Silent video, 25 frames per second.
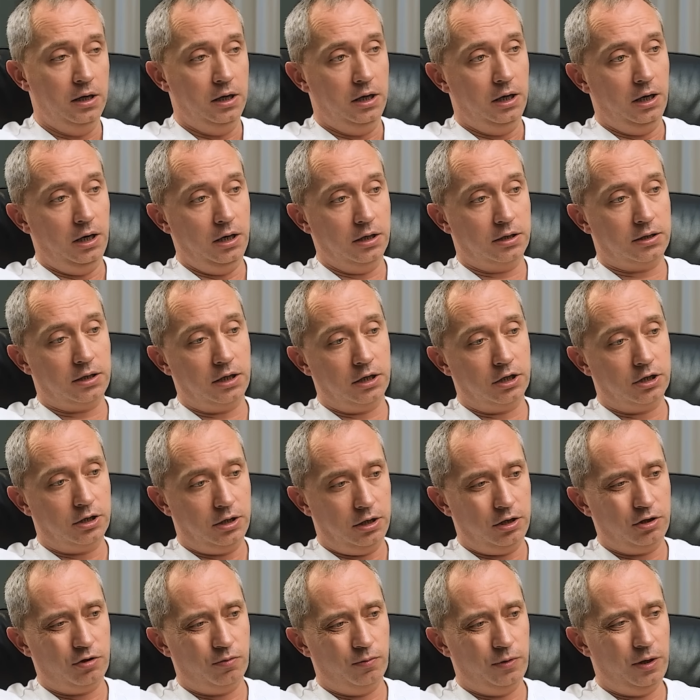Или скажешь,
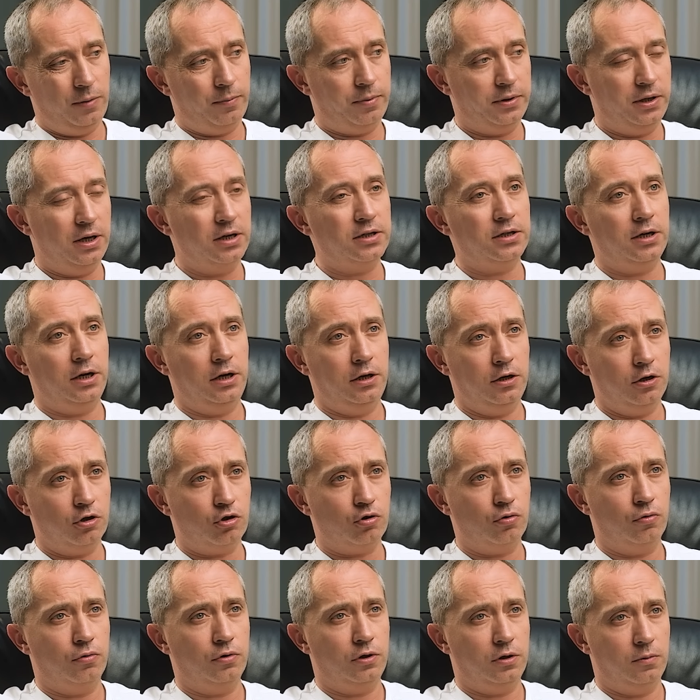знаешь, у меня подозрение,
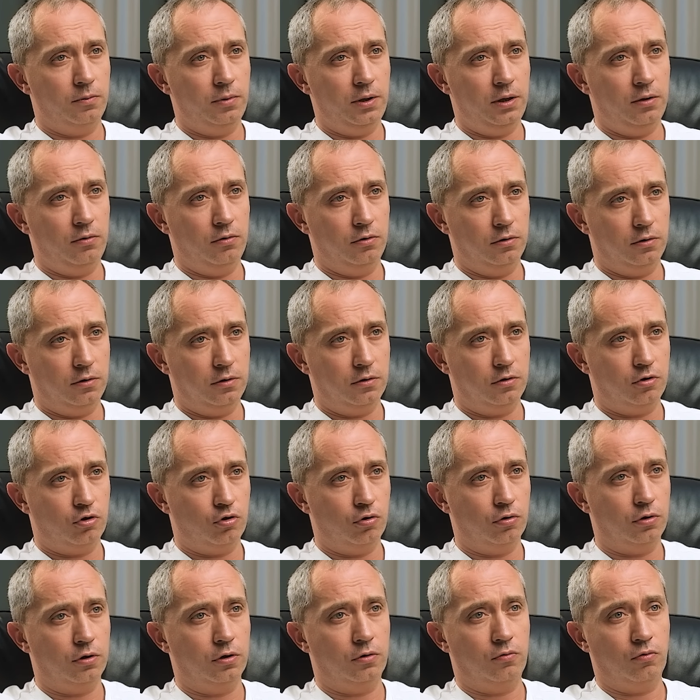что у тебя вот
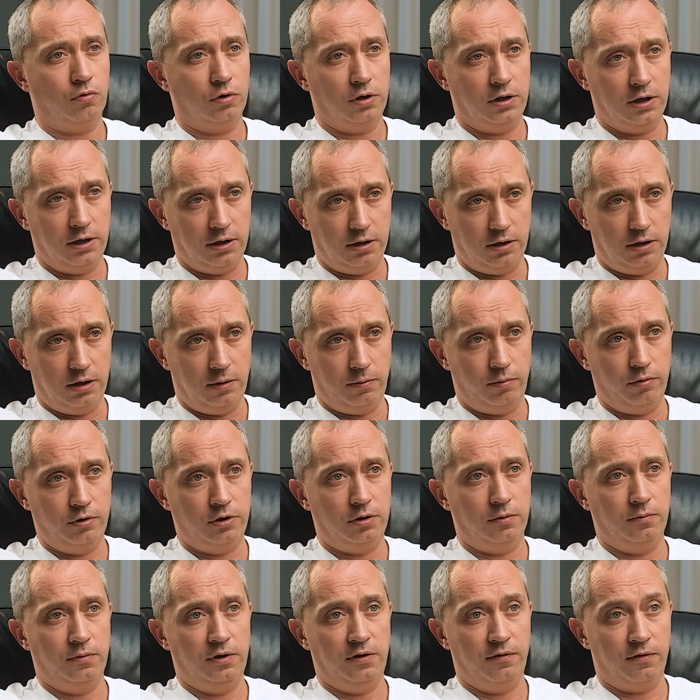что-то вот это,
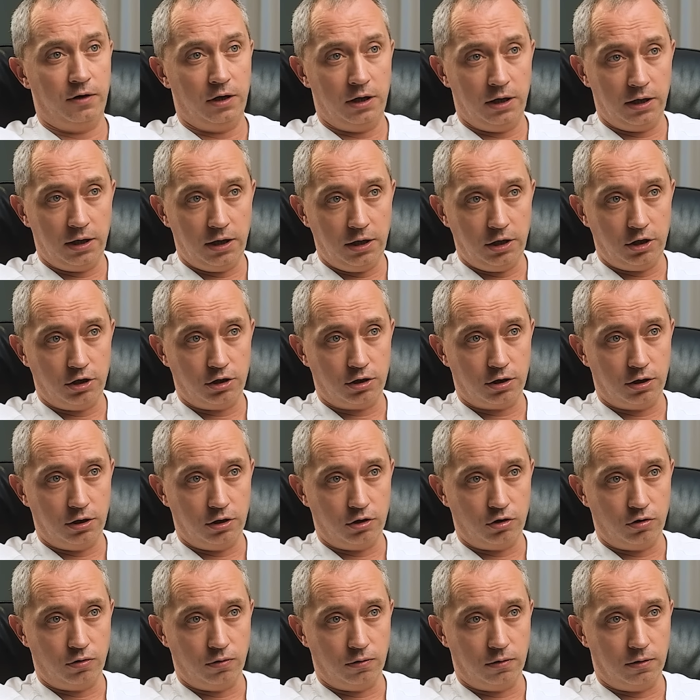допустим, неврологическое
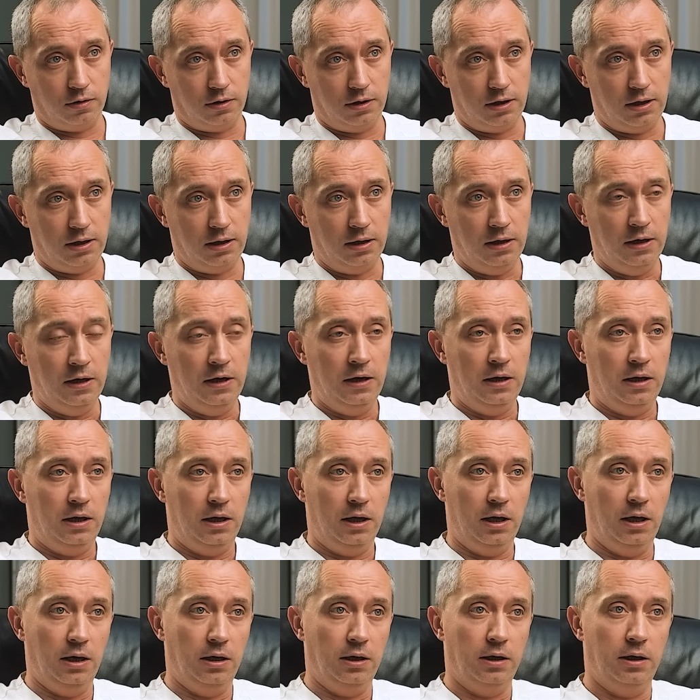что-то, да,
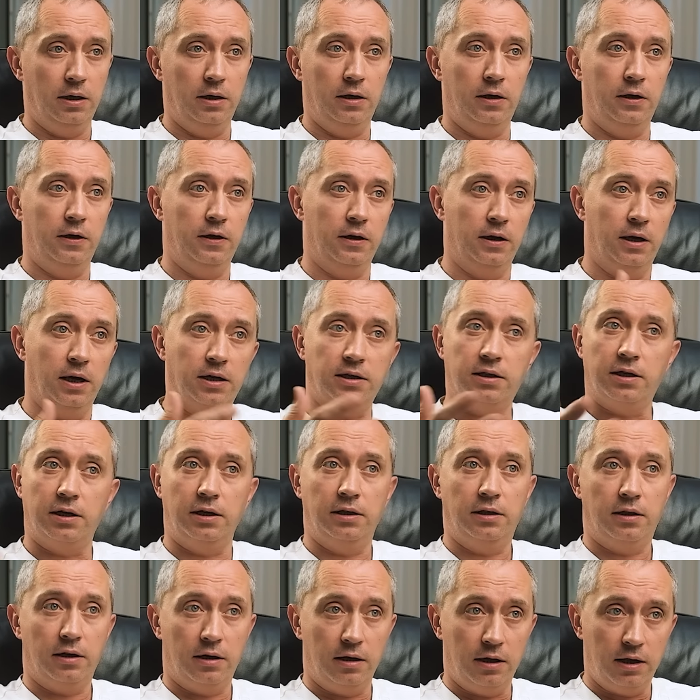или
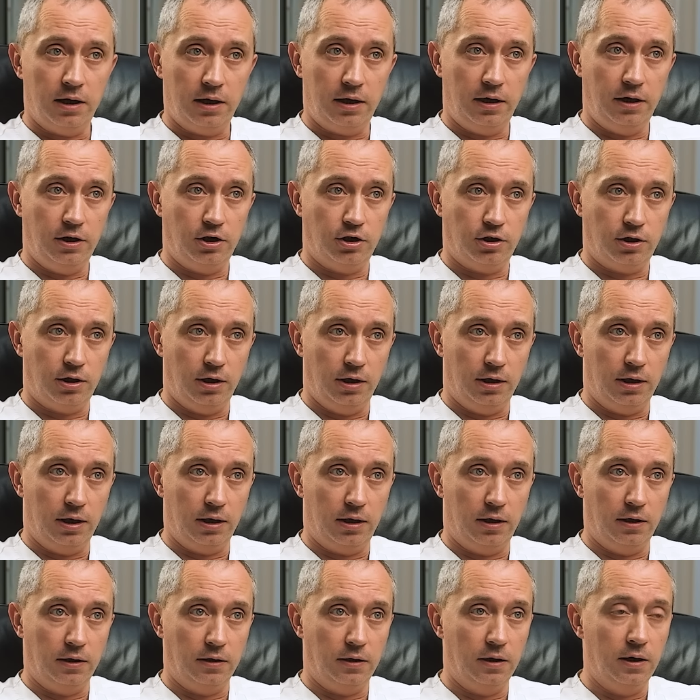гастроэнтерологические
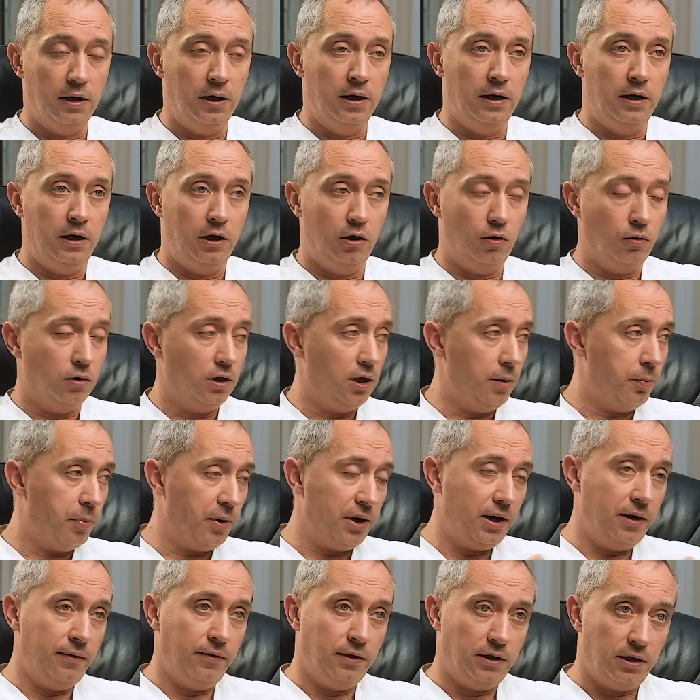какие-то. И он
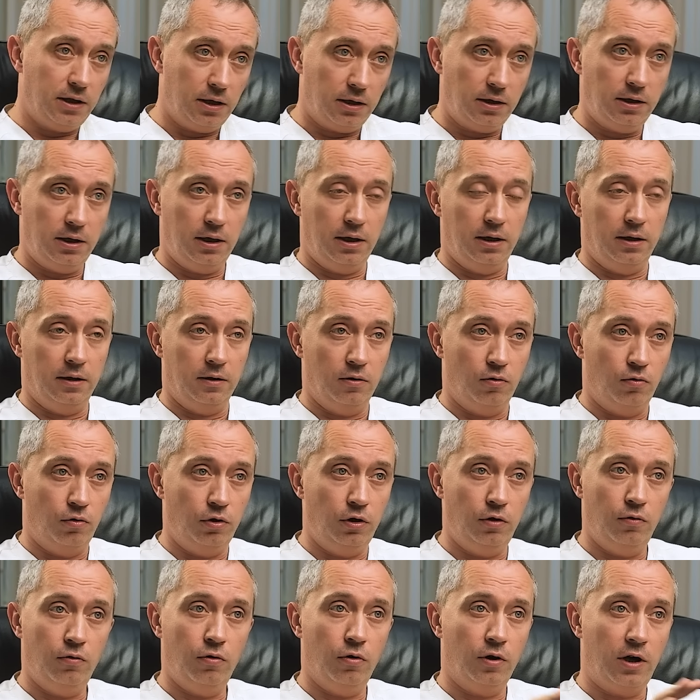направит тогда. У
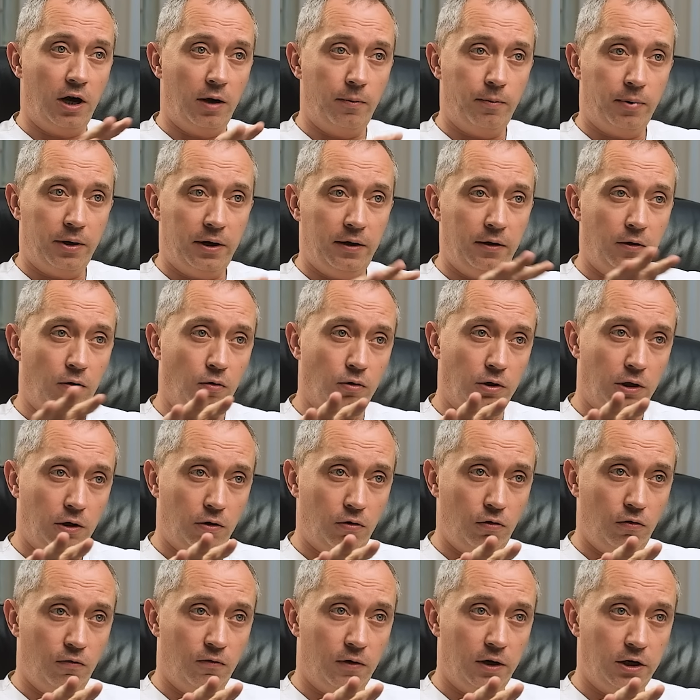него, как правило, у
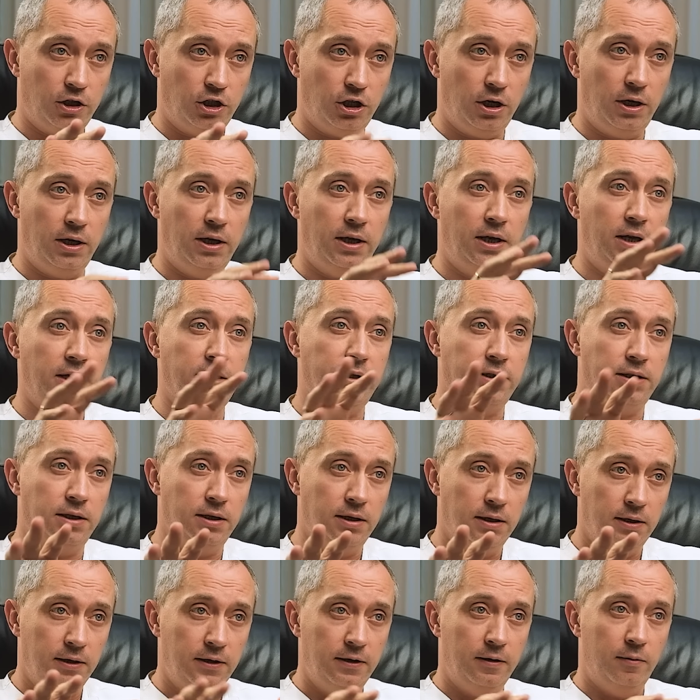такого врача есть
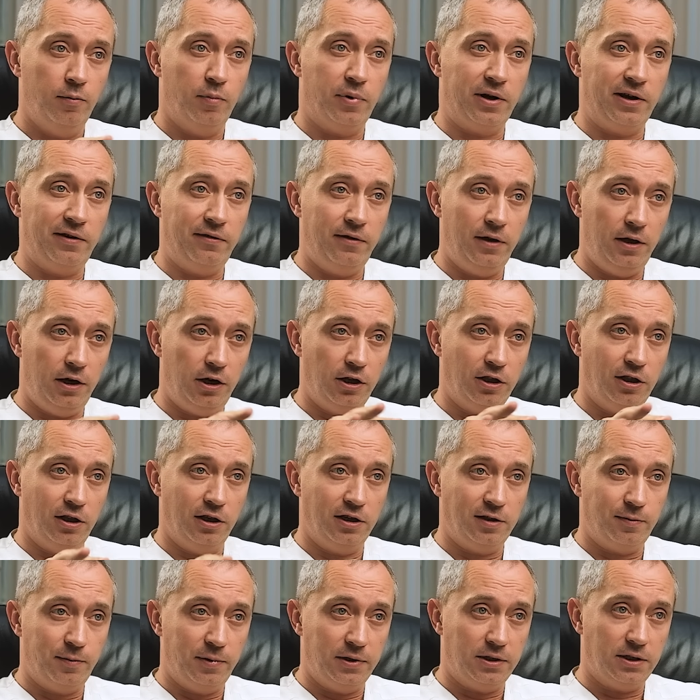проверенные
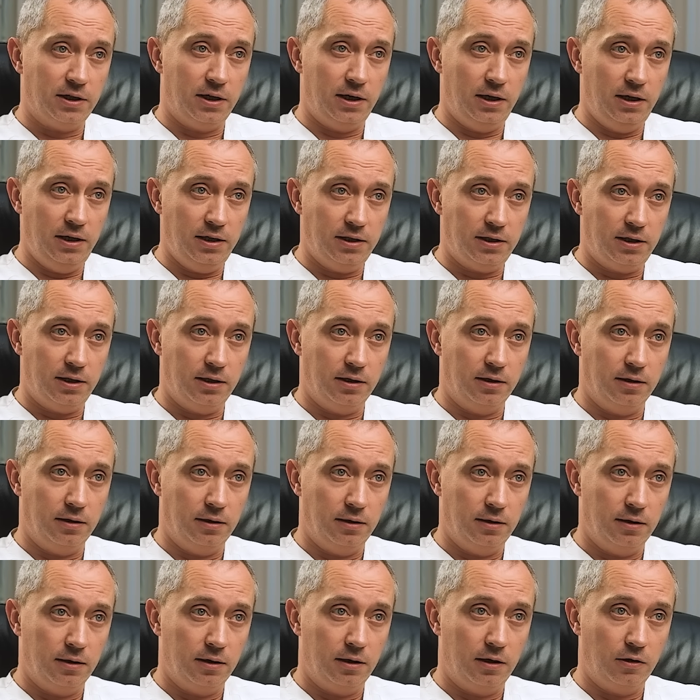специалисты,
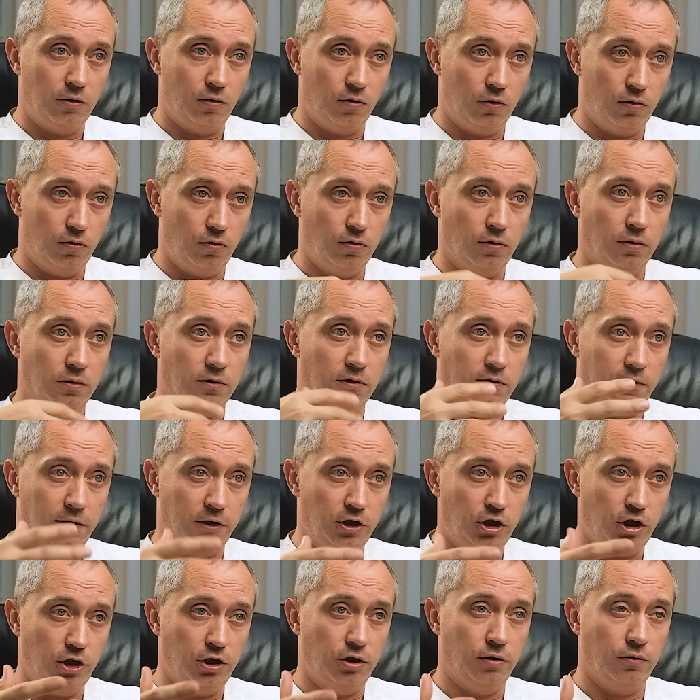которые он своей
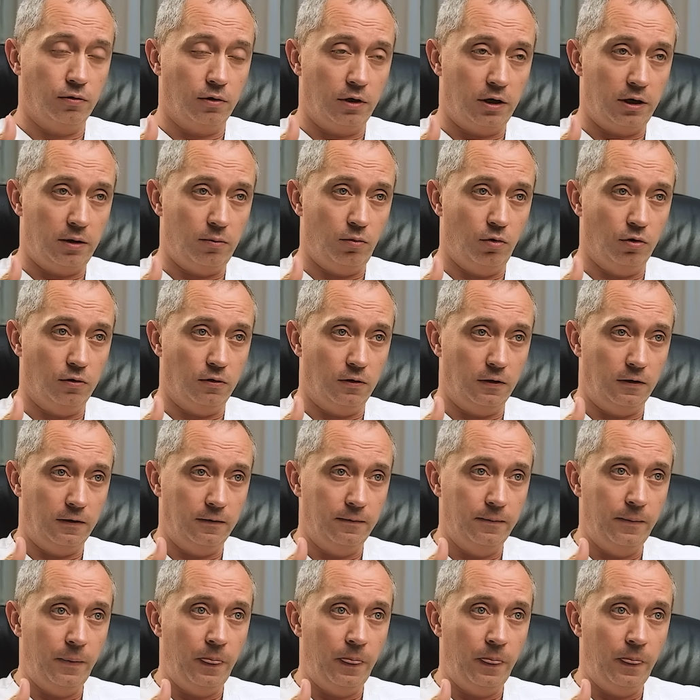жизнью наработал.